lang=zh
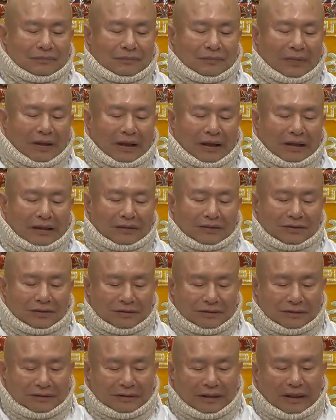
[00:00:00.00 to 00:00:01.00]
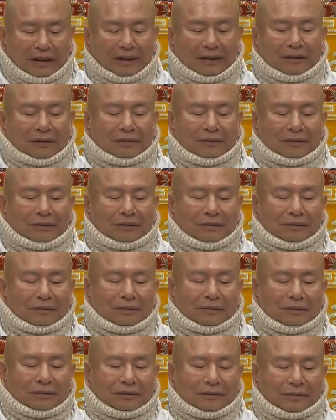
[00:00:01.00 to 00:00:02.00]
马来西亚
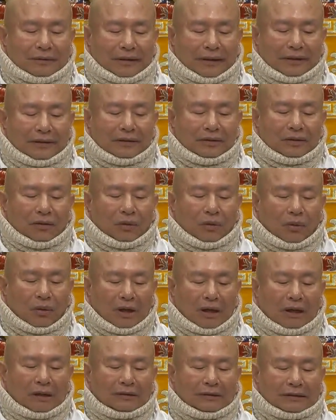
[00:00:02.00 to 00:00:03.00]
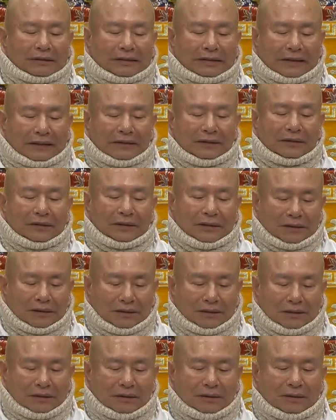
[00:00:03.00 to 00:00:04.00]
莲花典
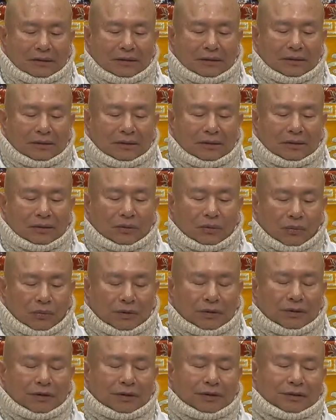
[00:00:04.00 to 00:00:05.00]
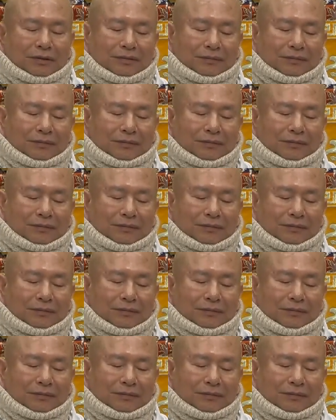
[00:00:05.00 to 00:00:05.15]
礼问的